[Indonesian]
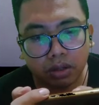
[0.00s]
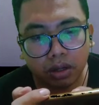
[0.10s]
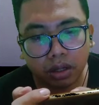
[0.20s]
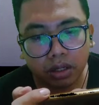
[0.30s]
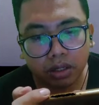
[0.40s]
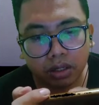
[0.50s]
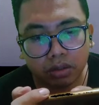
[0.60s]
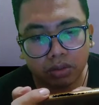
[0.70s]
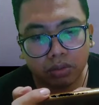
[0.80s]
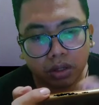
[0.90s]
ranked
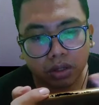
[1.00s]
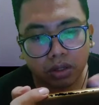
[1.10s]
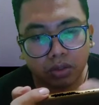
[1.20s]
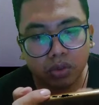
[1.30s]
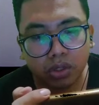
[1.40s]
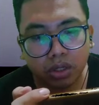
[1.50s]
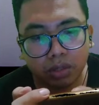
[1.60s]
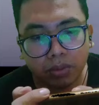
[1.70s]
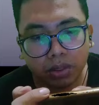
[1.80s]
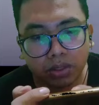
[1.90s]
ranked gue sedikit
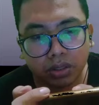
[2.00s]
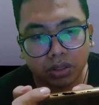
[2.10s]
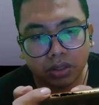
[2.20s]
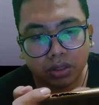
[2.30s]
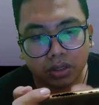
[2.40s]
banget coba